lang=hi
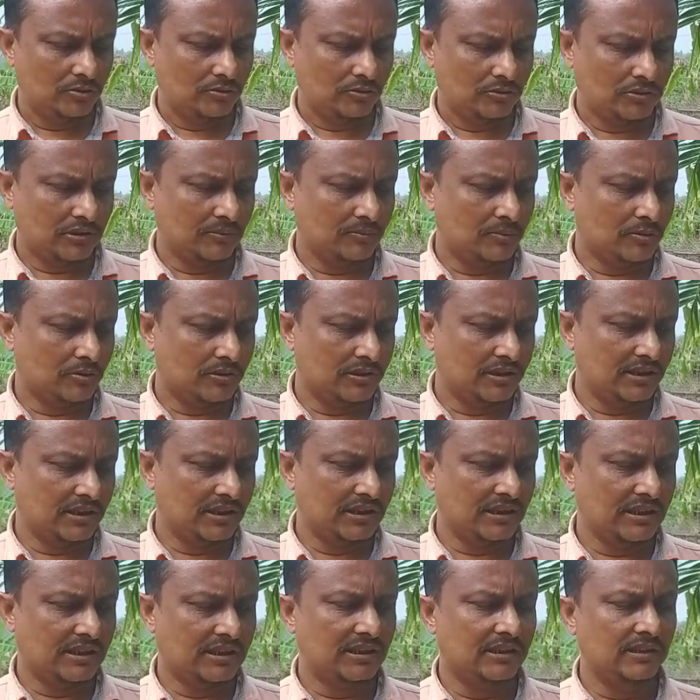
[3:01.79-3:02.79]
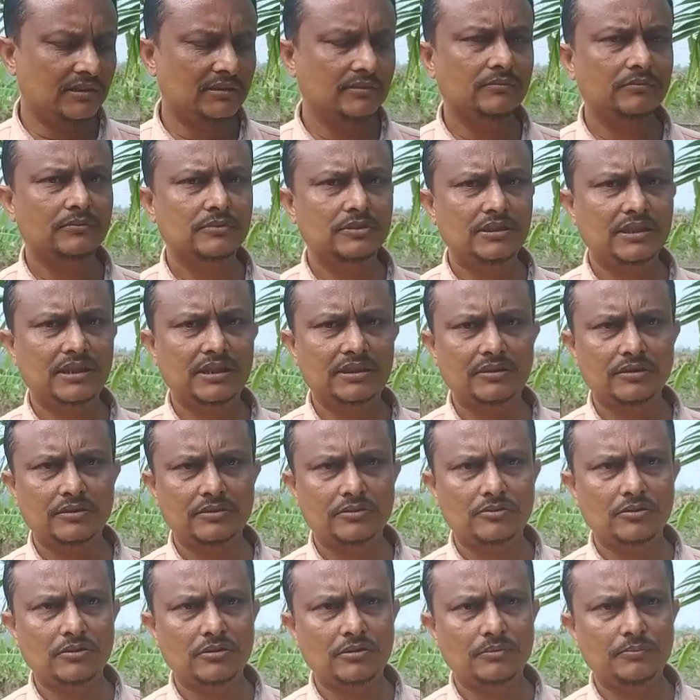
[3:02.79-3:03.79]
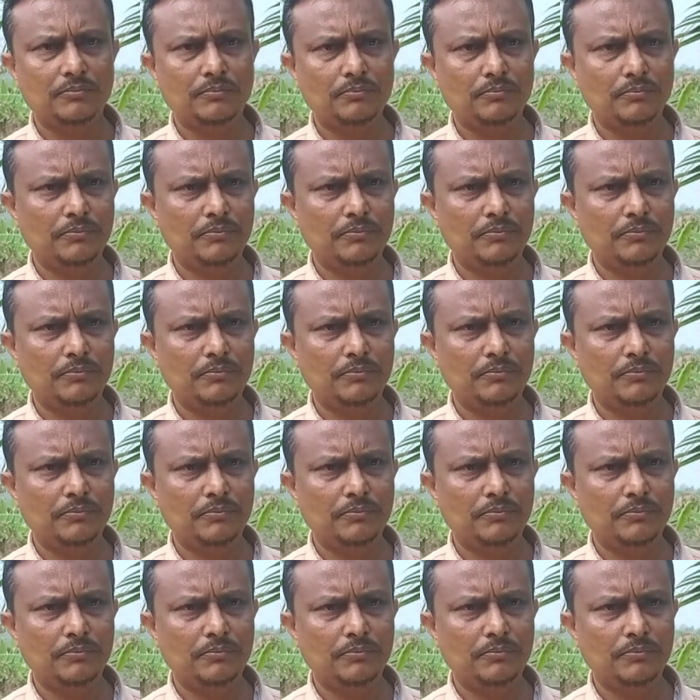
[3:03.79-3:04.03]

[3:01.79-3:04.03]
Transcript: छोटे बकरी है ज़्यादातर